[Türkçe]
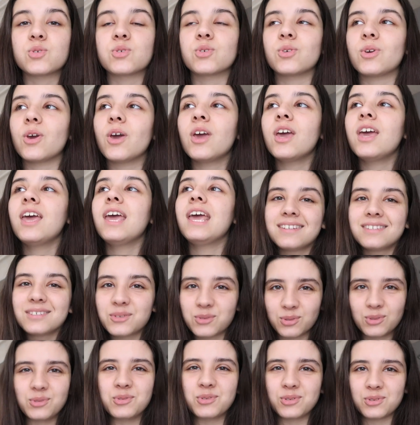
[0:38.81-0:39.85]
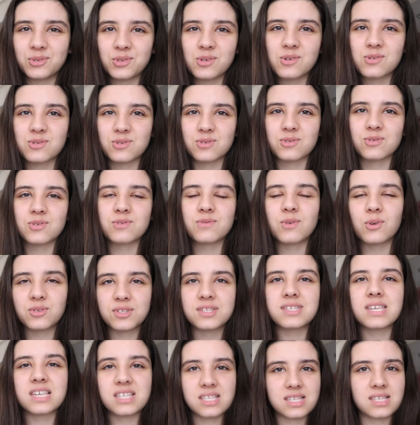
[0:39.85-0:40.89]
Çünkü artık kurtuluyorsunuz ve o
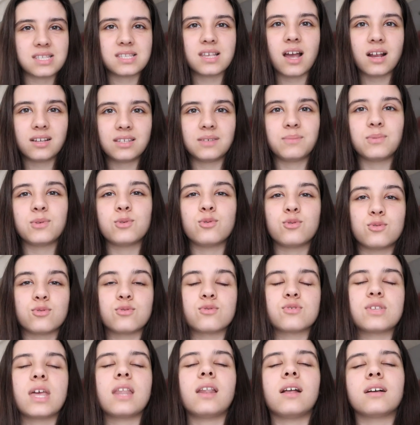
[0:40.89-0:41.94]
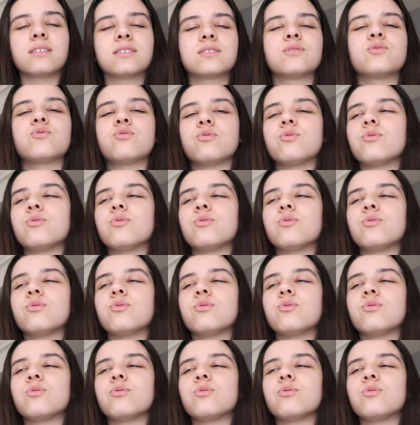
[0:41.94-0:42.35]
stresinizi artık bir üstünüzden atın.